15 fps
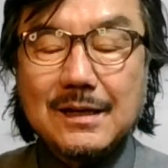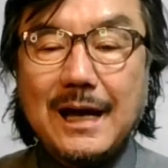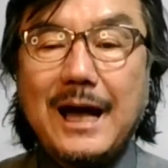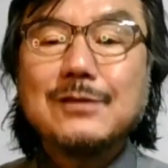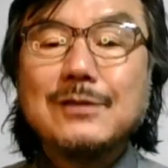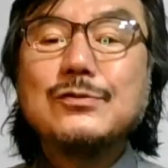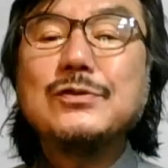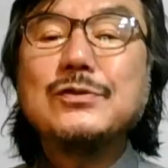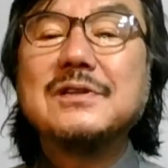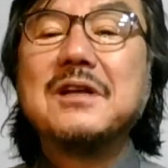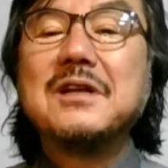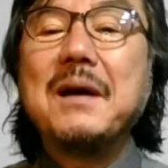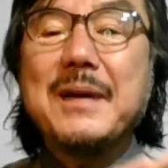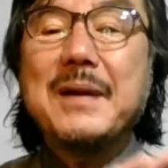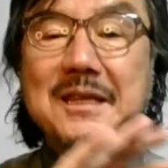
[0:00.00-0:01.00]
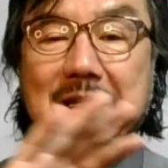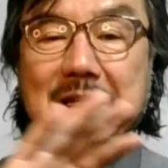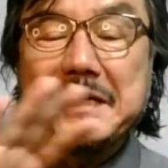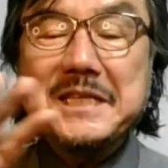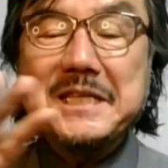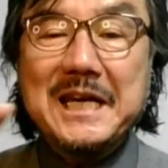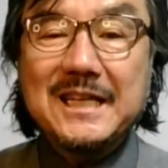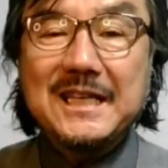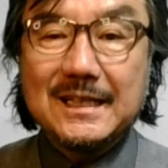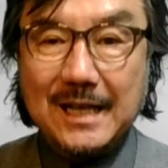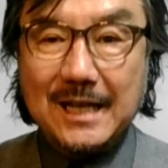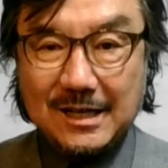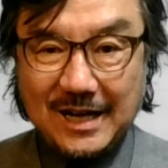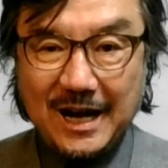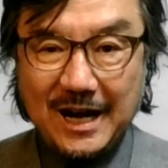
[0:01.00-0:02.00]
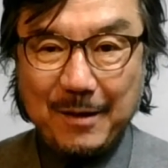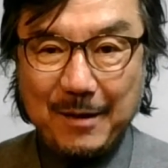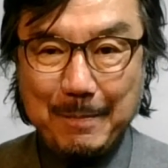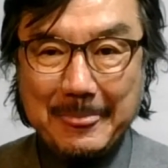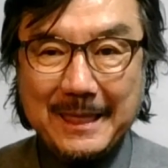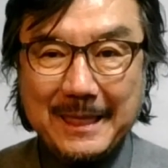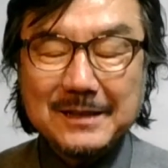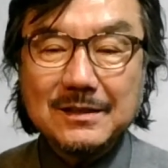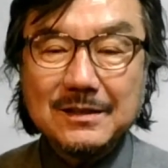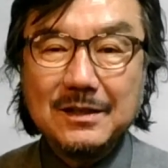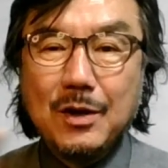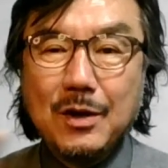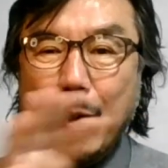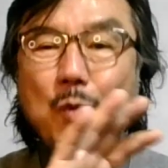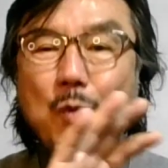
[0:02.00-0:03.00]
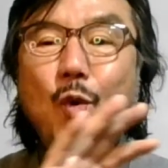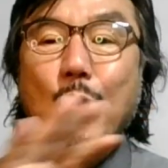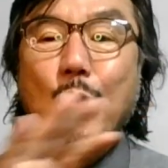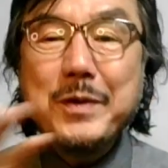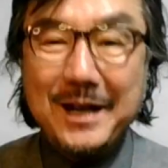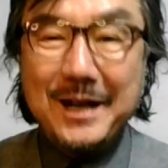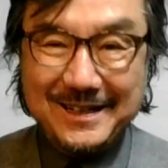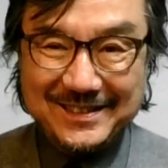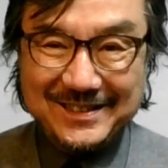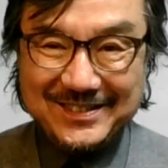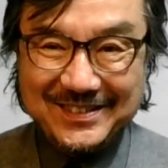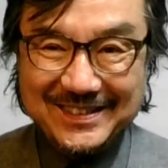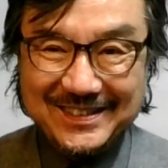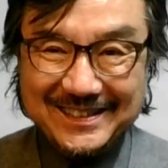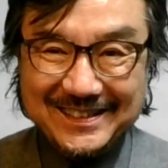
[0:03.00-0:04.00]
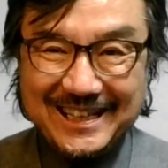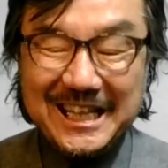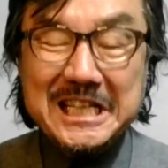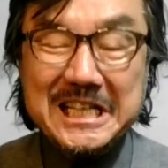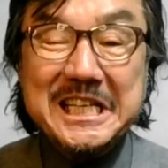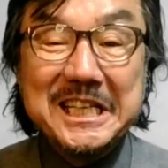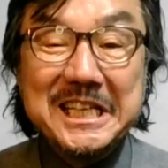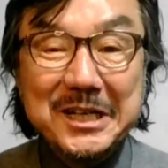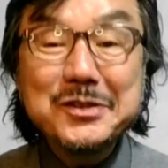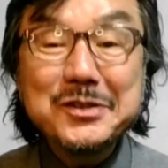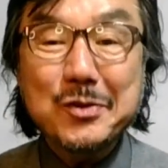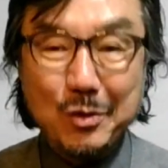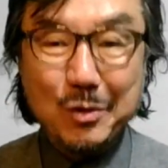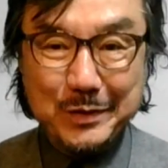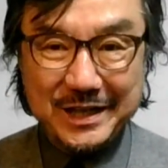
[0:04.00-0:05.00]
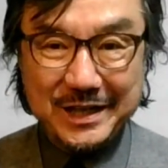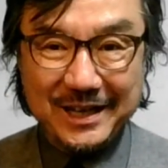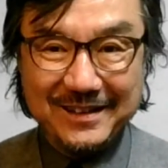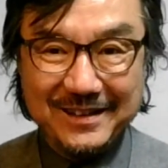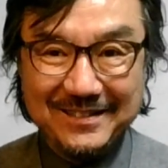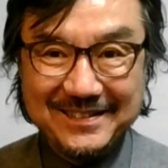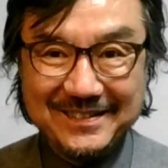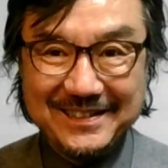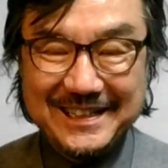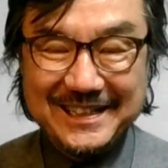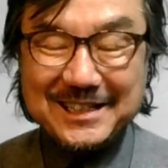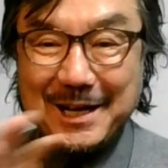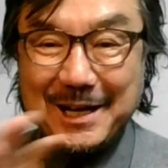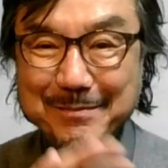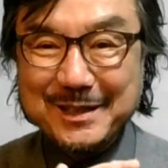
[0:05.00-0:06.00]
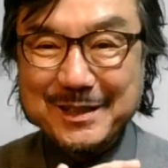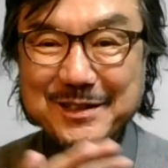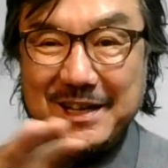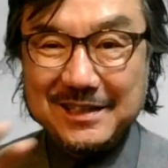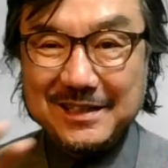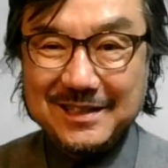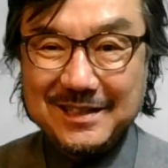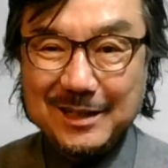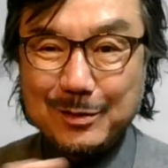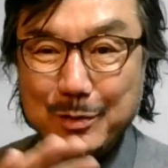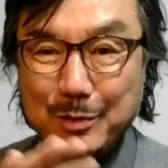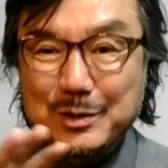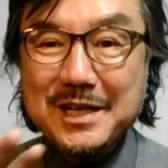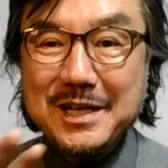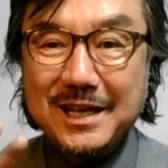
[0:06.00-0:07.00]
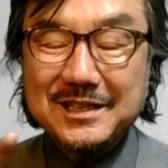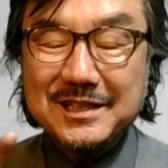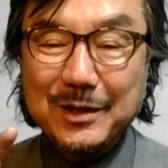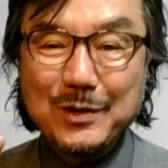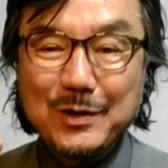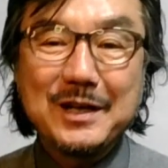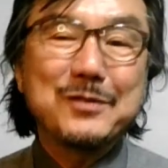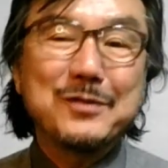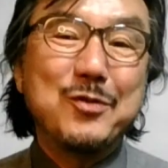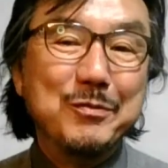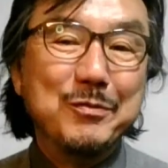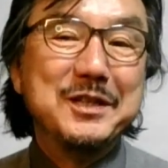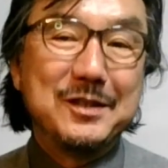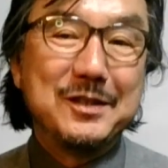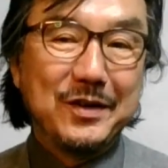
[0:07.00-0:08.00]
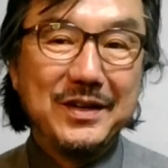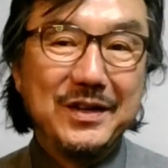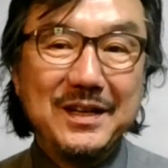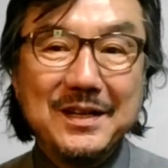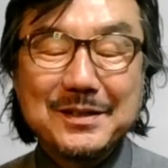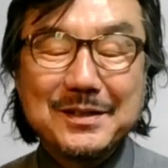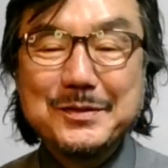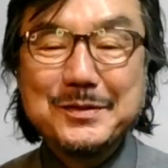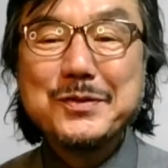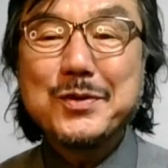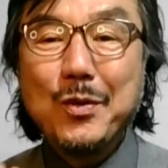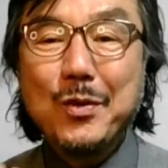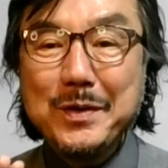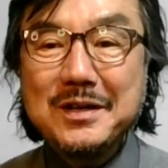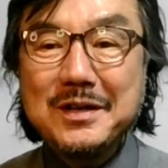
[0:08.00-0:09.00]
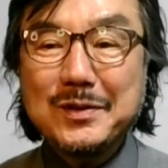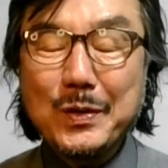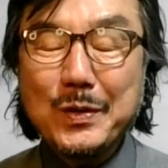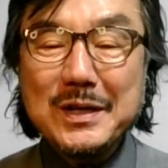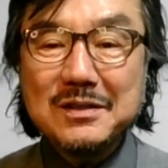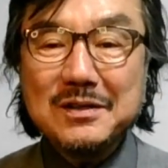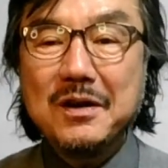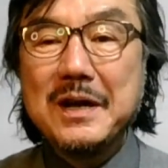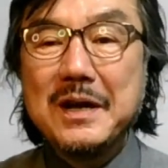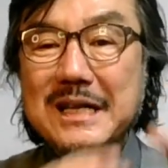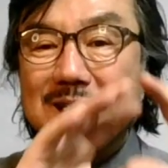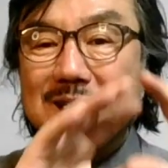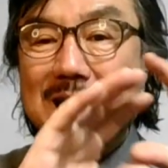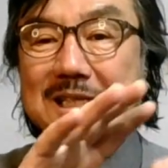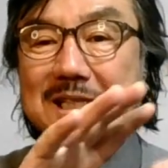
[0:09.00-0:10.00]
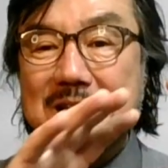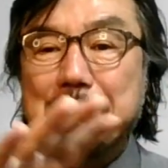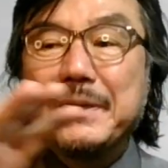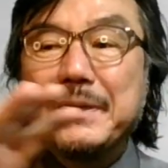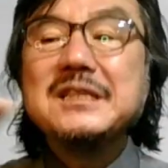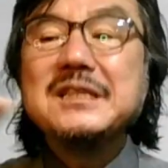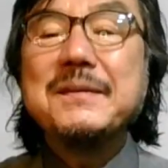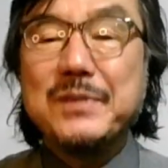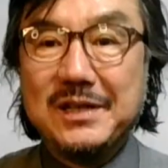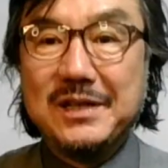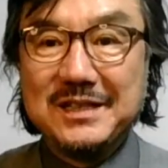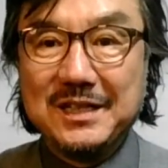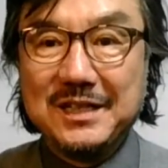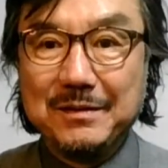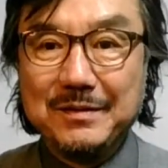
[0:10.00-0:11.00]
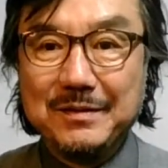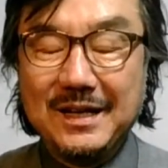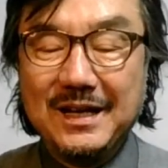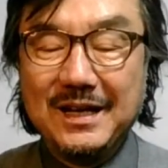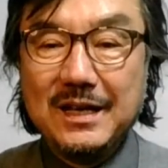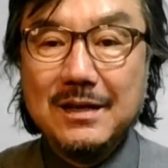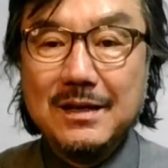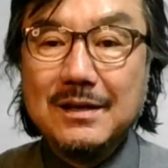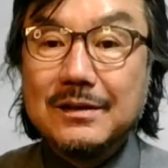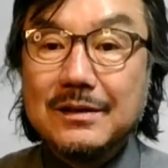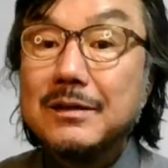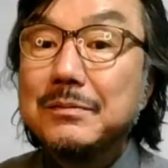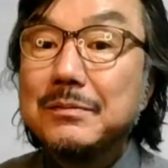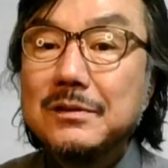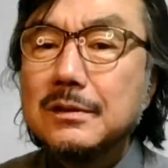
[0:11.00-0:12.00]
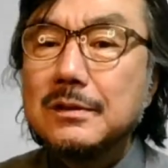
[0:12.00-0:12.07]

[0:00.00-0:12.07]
아주 드라마틱한 이야기가 될까 이것을 고민하는 거죠. 대단히 이성적 고민이에요. 감성과 이성이 동시에 작용하는 고민이죠. 그 고민을 통해서 사진이 편집되어지는 겁니다. 여러분들은